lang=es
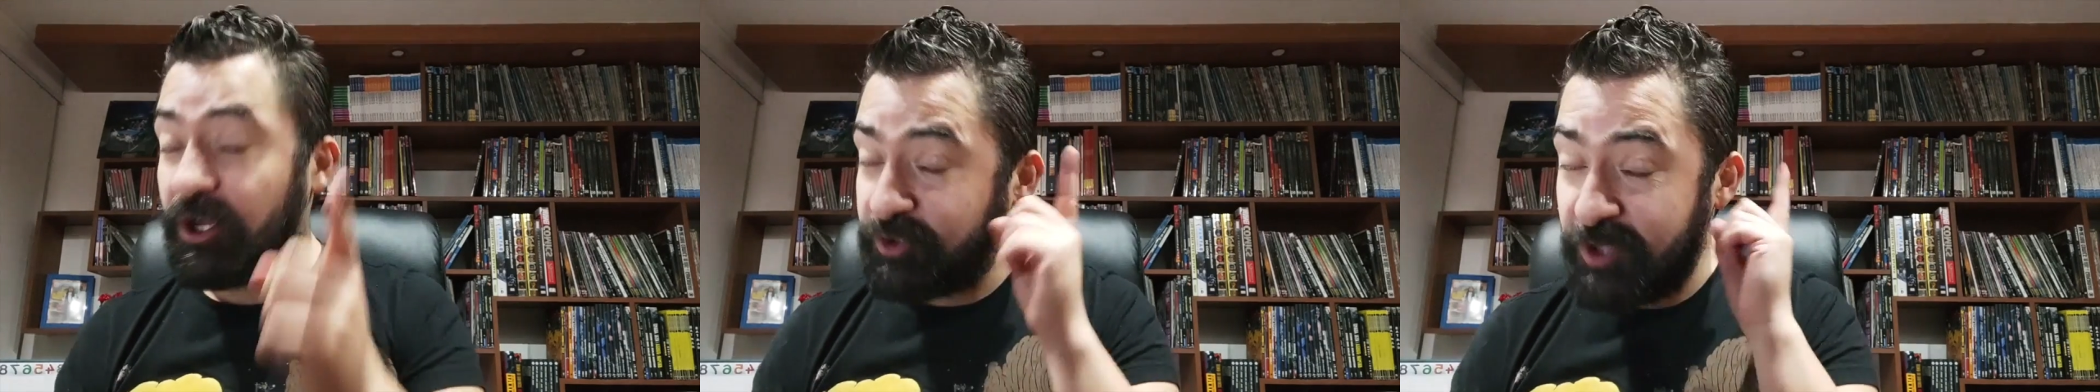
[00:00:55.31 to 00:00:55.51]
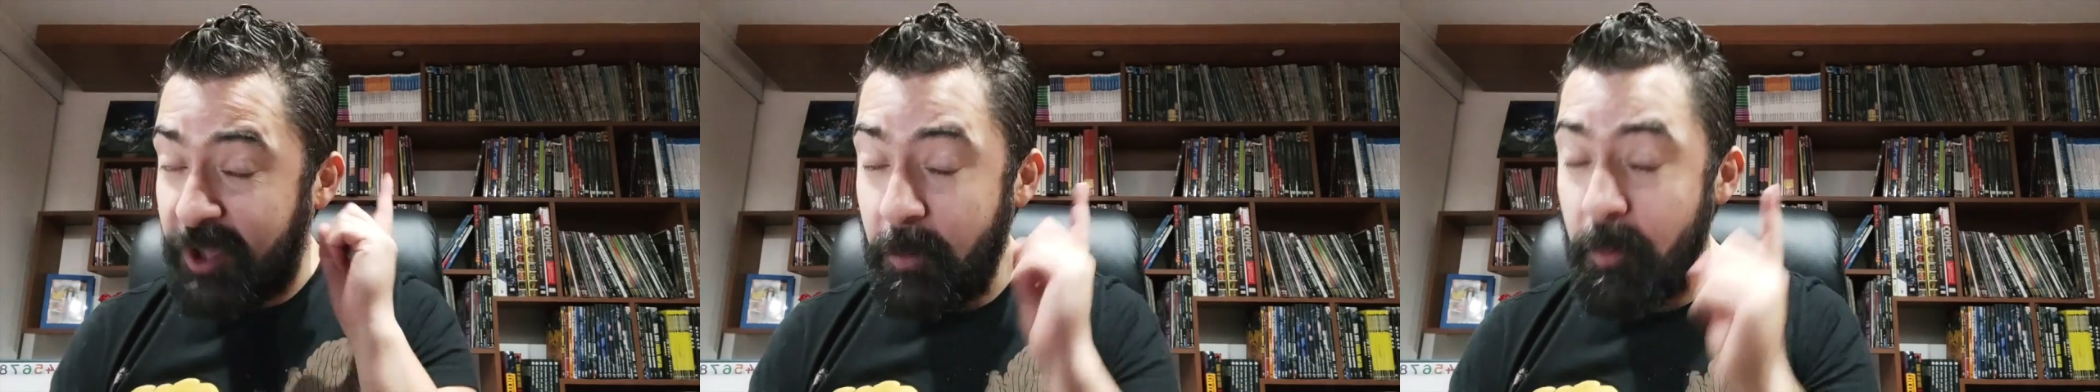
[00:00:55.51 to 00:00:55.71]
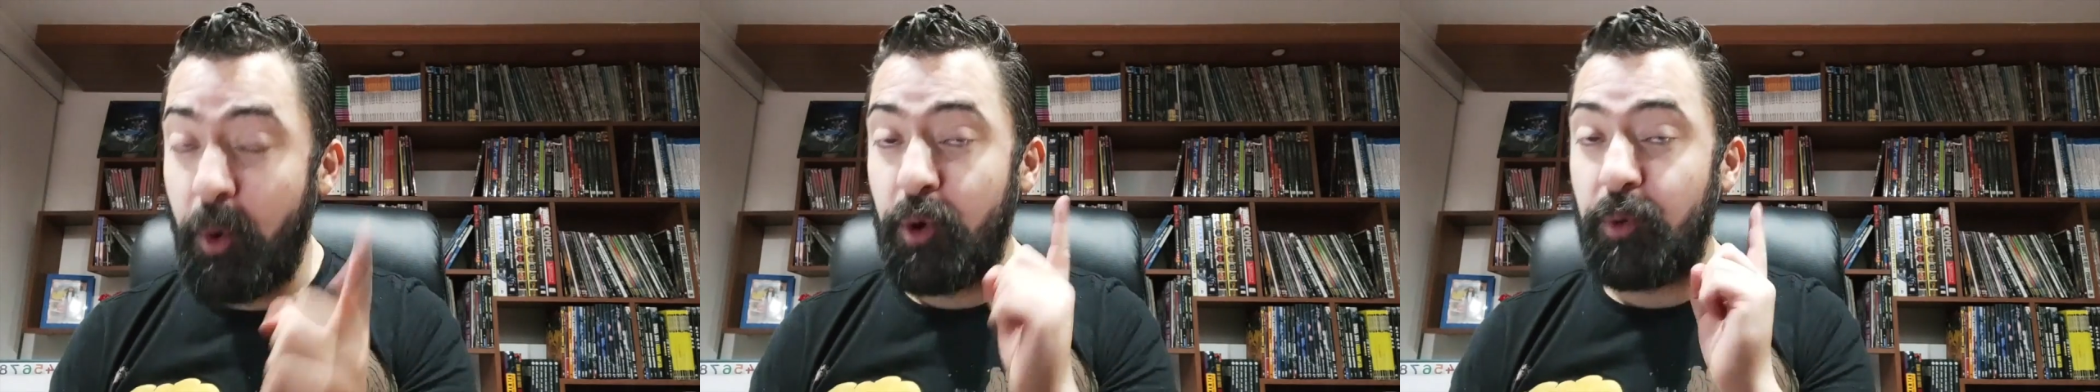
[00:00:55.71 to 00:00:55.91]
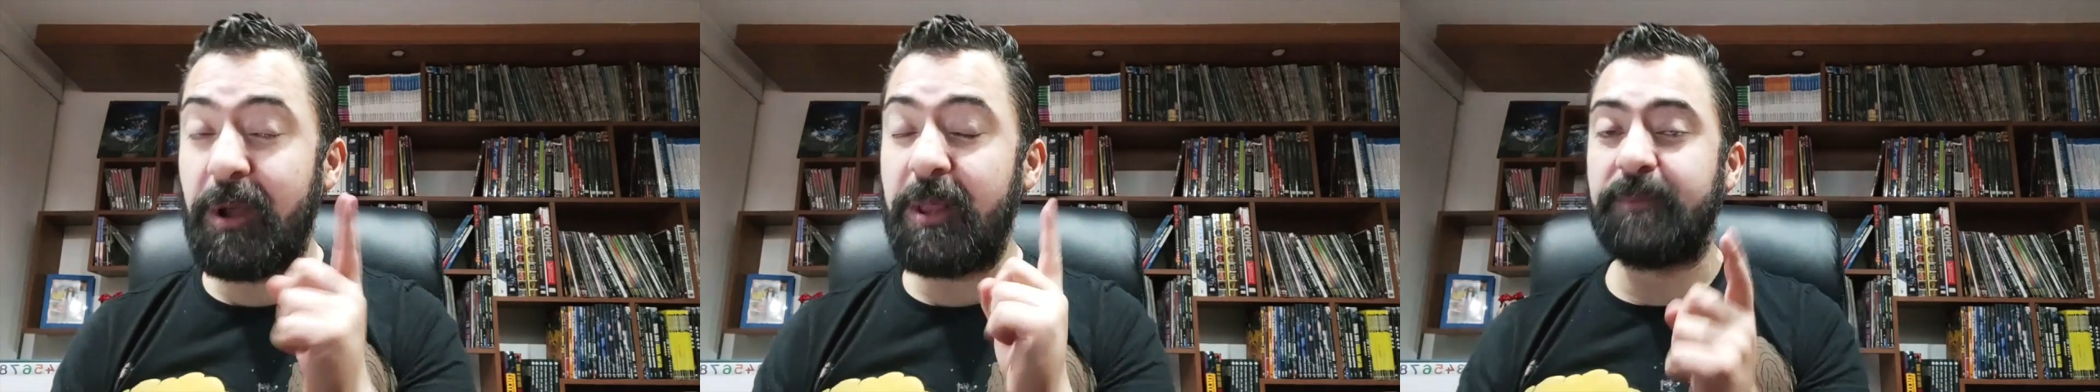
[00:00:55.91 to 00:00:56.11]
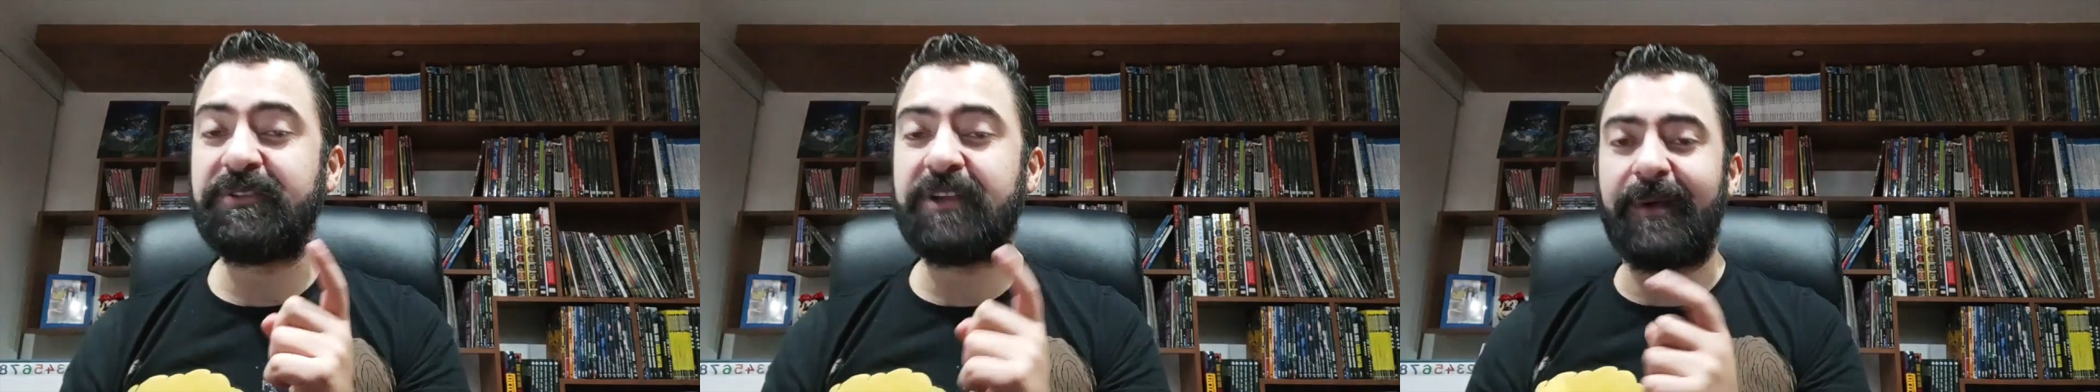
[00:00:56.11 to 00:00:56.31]
es una muy
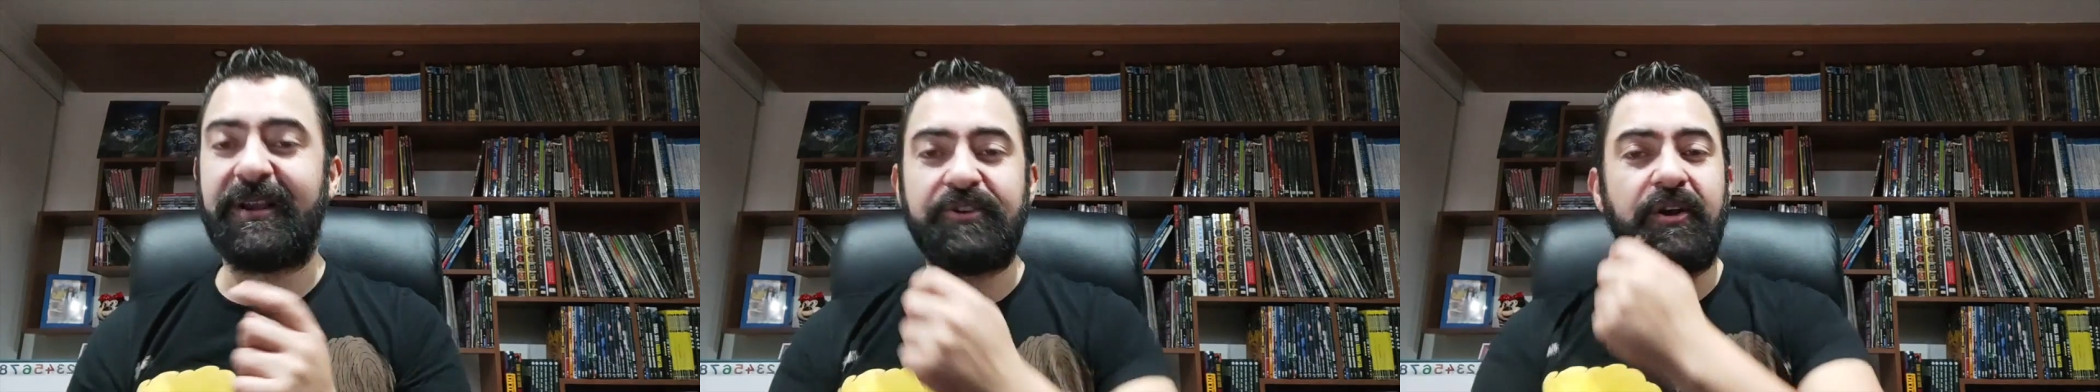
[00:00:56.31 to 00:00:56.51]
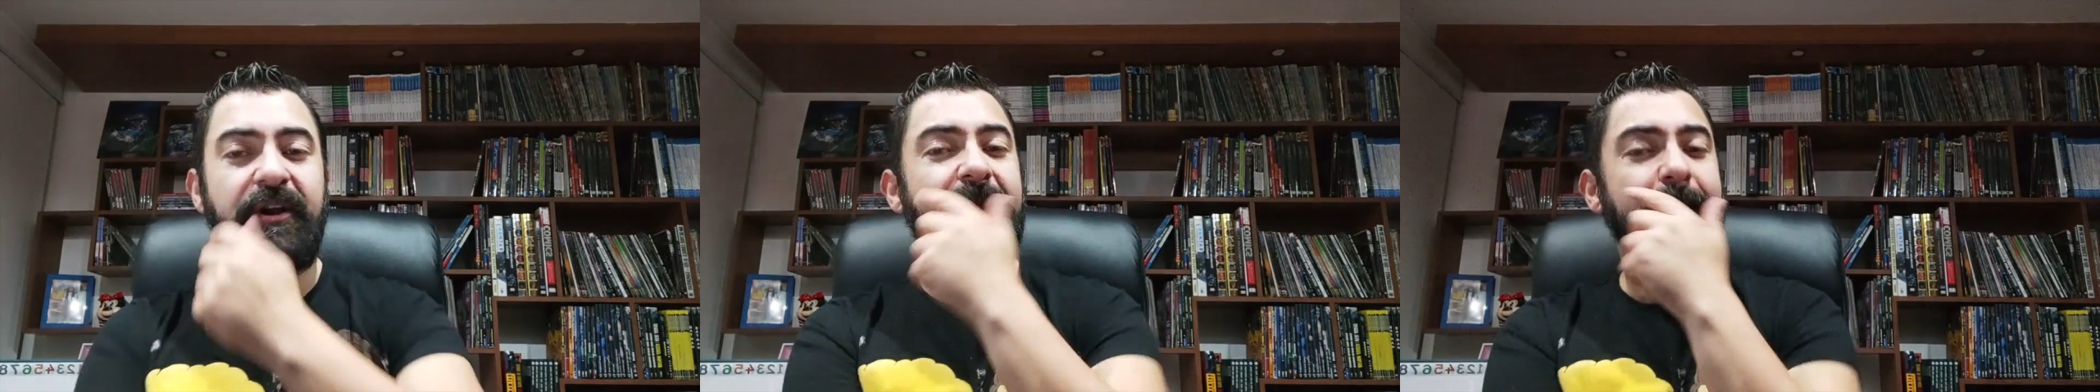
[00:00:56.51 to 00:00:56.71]
buena observación.